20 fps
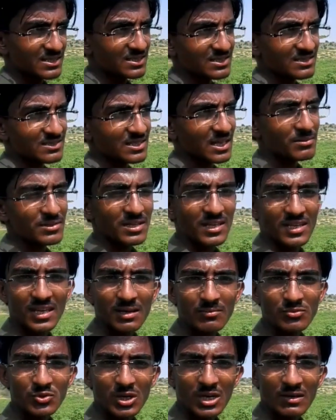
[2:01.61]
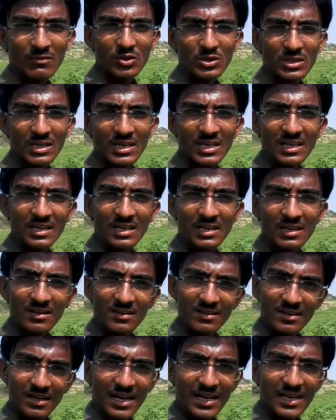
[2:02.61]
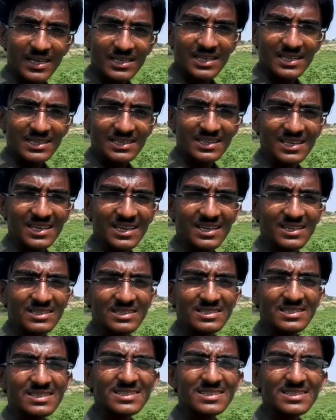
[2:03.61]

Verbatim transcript: इस हिसाब से ही हम है वो इतने आगे जाते हैं